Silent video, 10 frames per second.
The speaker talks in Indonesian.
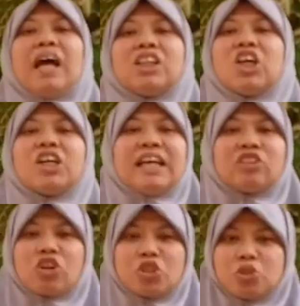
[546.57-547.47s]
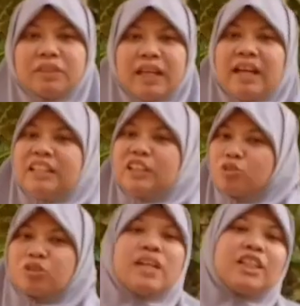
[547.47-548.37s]
Allah dan Rasulnya,
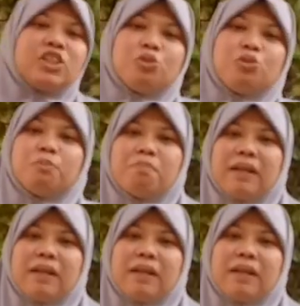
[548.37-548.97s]
itu sudah cukup